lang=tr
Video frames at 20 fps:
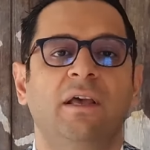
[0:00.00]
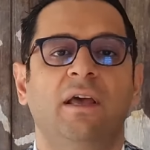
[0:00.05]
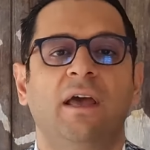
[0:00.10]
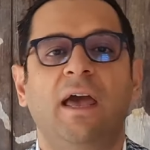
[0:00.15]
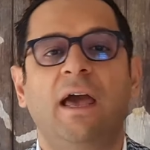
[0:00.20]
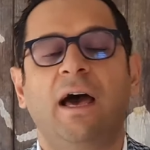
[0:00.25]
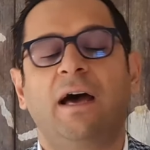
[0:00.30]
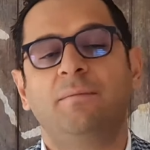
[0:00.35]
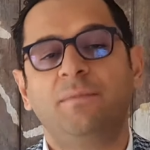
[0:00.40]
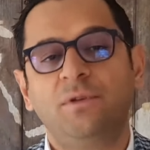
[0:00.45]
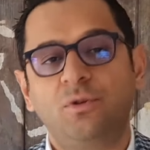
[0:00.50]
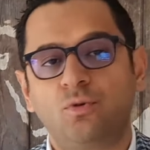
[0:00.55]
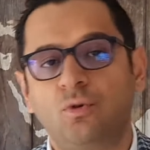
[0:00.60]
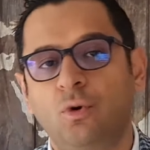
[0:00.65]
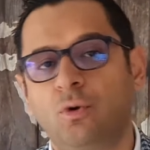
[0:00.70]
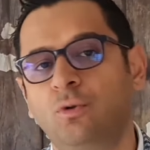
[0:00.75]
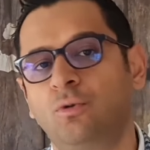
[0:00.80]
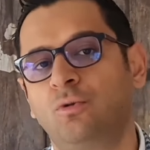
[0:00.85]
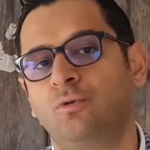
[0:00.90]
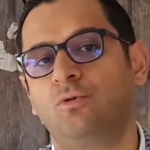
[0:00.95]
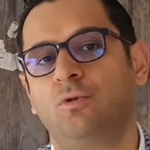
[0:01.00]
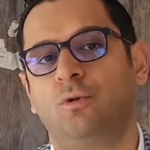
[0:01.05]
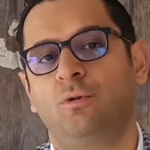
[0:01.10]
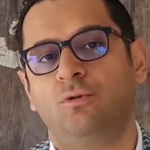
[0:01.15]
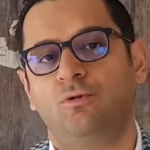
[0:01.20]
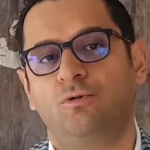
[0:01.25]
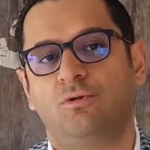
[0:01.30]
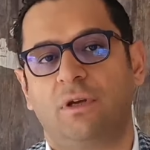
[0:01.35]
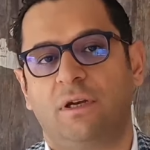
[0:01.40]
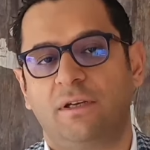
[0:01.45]
Eğer bir sorunuz
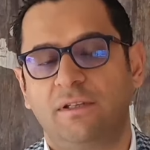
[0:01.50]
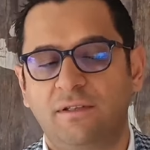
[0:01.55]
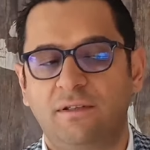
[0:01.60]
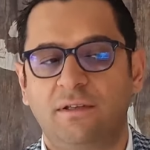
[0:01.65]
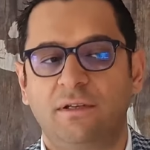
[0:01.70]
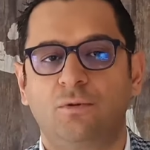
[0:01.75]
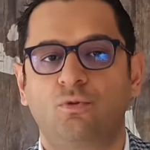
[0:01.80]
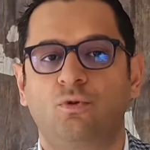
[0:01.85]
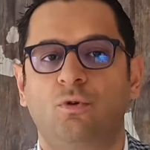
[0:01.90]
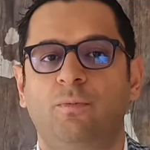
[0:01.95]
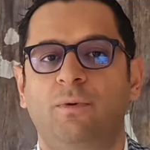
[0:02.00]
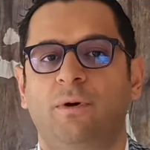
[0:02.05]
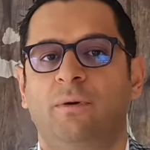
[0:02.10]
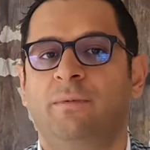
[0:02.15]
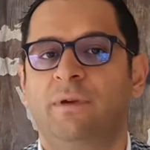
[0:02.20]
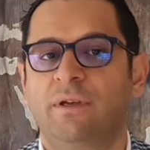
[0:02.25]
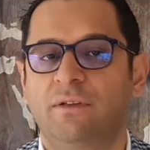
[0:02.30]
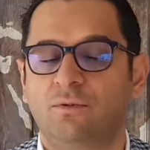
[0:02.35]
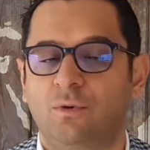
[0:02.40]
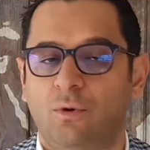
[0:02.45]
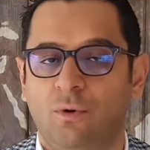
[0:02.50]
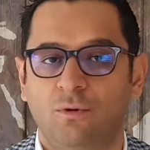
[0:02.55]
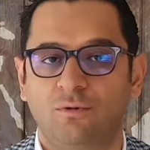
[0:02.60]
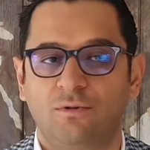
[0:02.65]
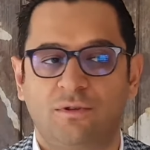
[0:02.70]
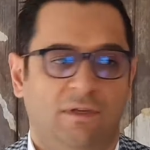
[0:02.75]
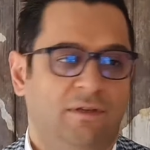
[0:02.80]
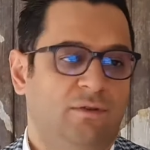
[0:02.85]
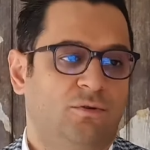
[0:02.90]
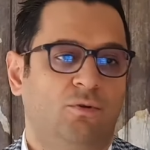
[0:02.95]
olursa, isteroskopi ameliyatı
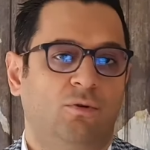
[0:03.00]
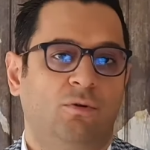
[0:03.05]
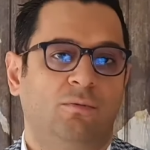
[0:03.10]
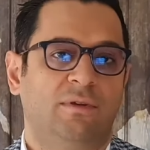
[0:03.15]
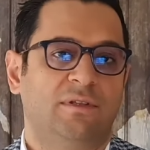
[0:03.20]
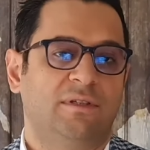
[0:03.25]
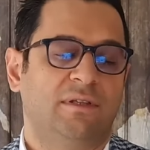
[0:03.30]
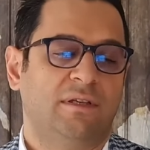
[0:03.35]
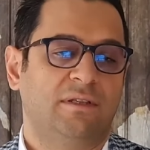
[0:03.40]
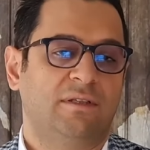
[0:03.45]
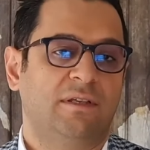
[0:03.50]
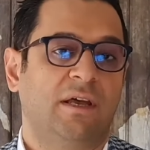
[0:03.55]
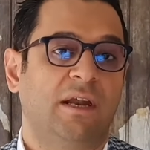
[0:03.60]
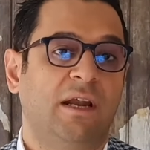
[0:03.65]
olsanız da olmasanız da